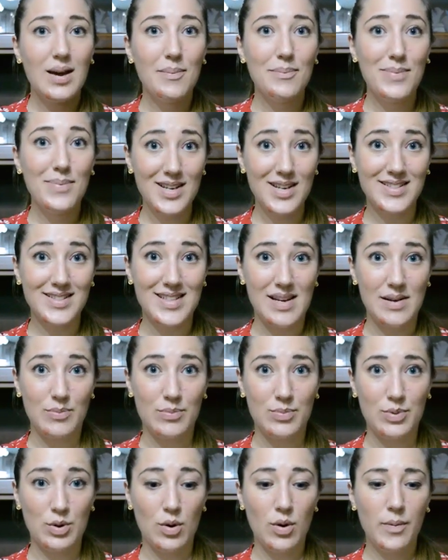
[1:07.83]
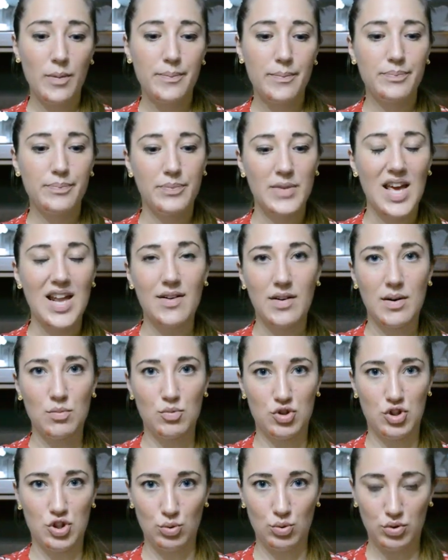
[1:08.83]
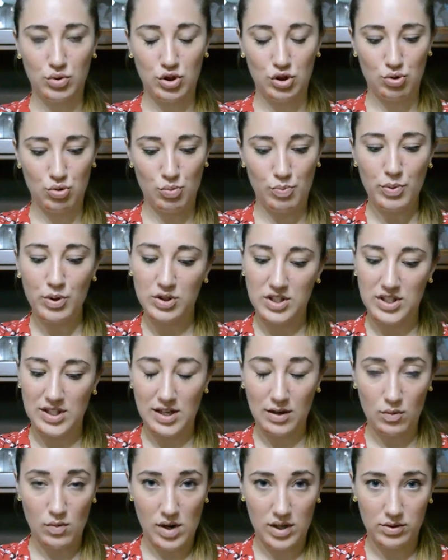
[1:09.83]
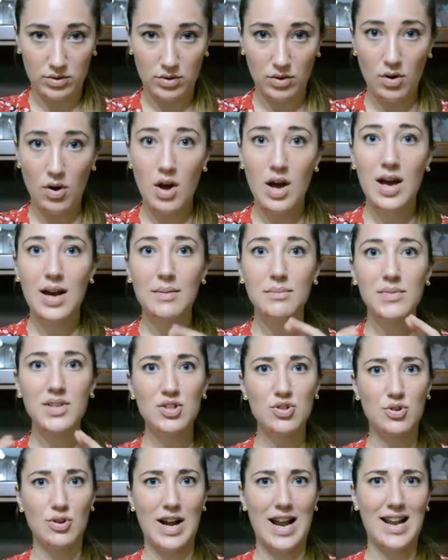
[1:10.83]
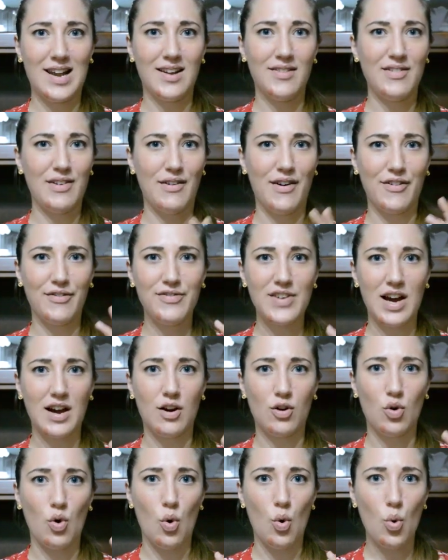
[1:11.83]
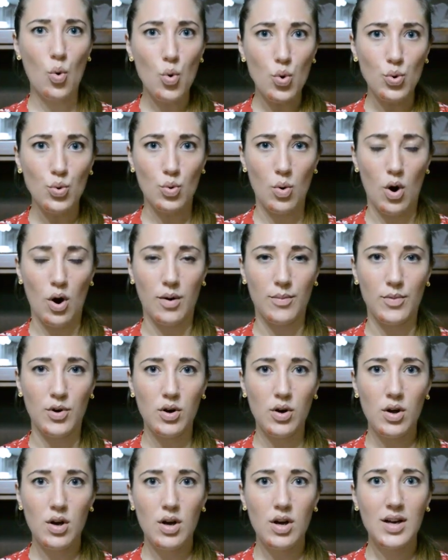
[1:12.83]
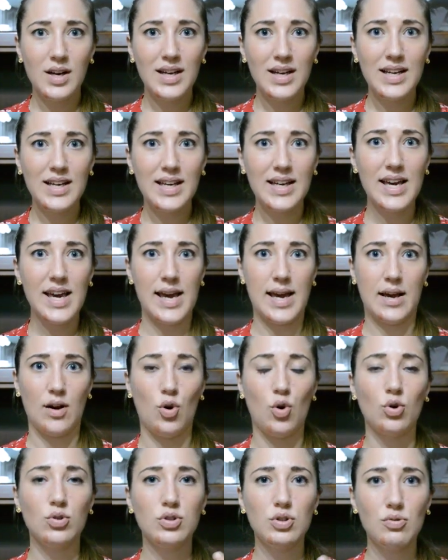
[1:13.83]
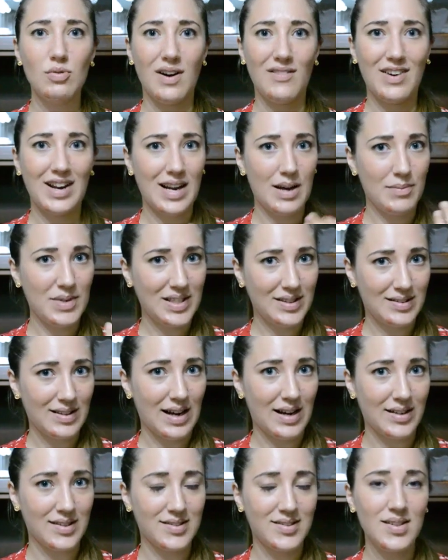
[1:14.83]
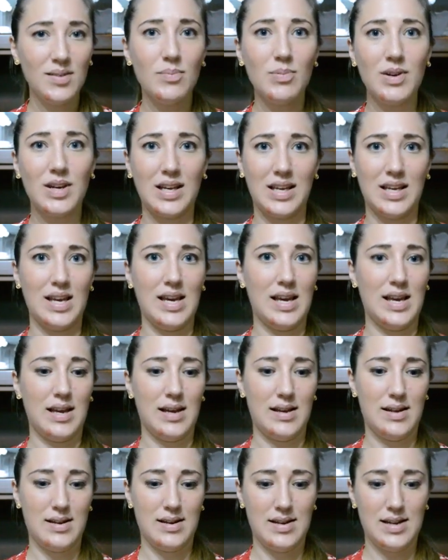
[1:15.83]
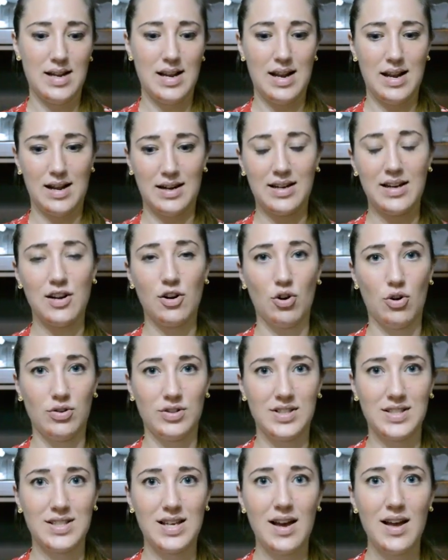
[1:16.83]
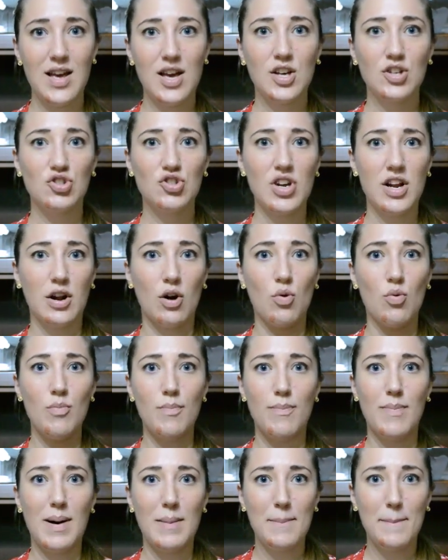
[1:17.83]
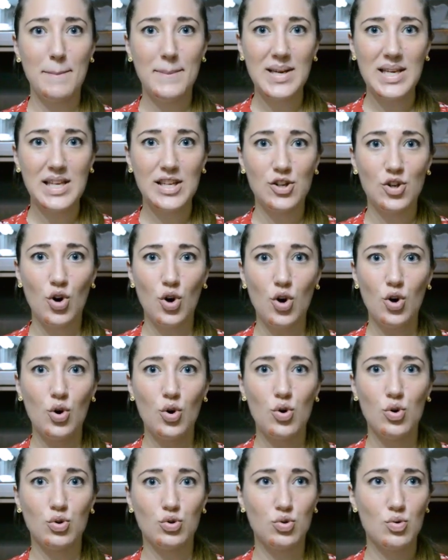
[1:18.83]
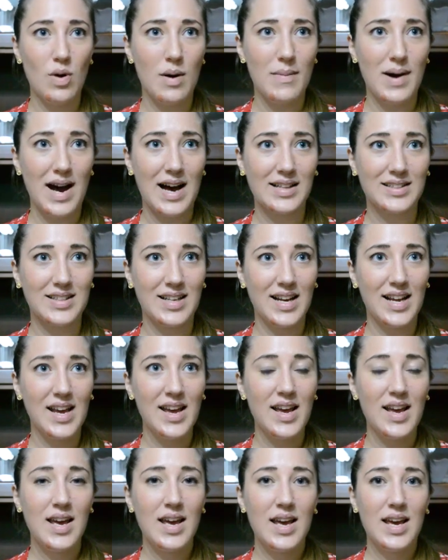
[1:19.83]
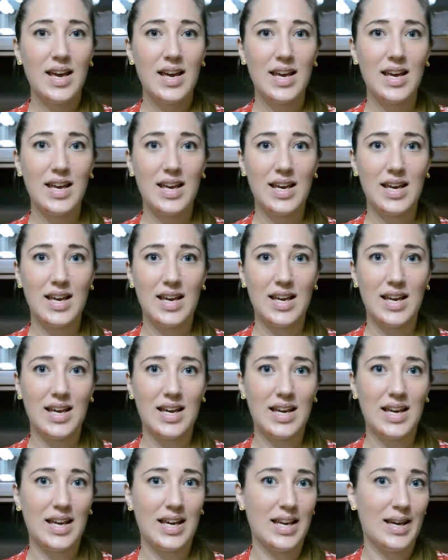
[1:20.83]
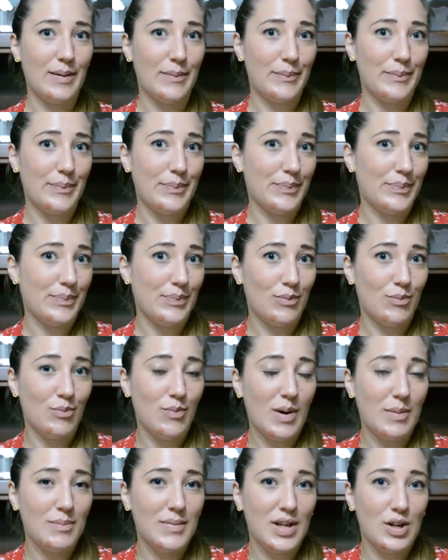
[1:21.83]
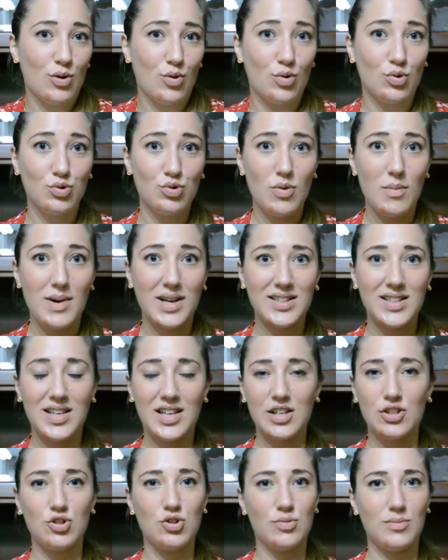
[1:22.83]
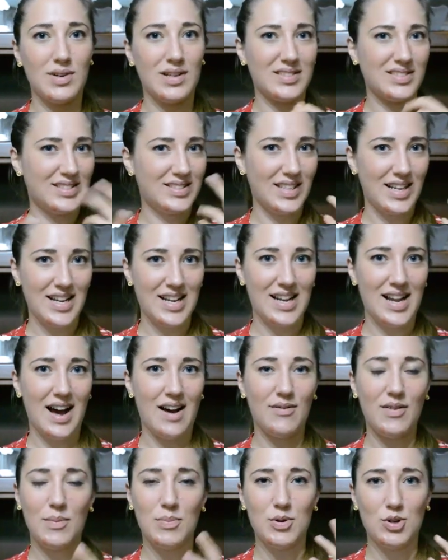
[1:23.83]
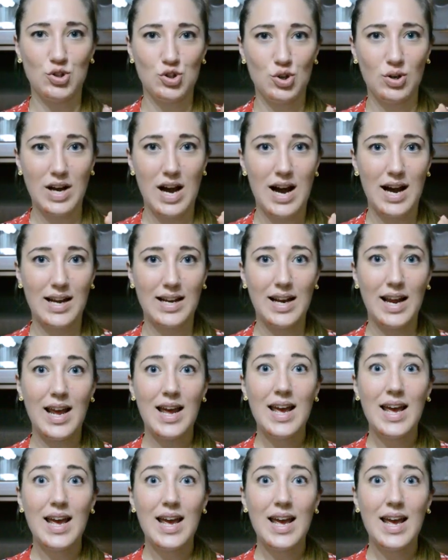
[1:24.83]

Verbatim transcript: Per esempio, eravamo seduti su posti da quattro, mia sorella aveva a fianco un uomo che continuava a lamentarsi perché nella carrozza c'era un bambino con sua madre e mm, un bambino con sua madre che insomma strillava per giocare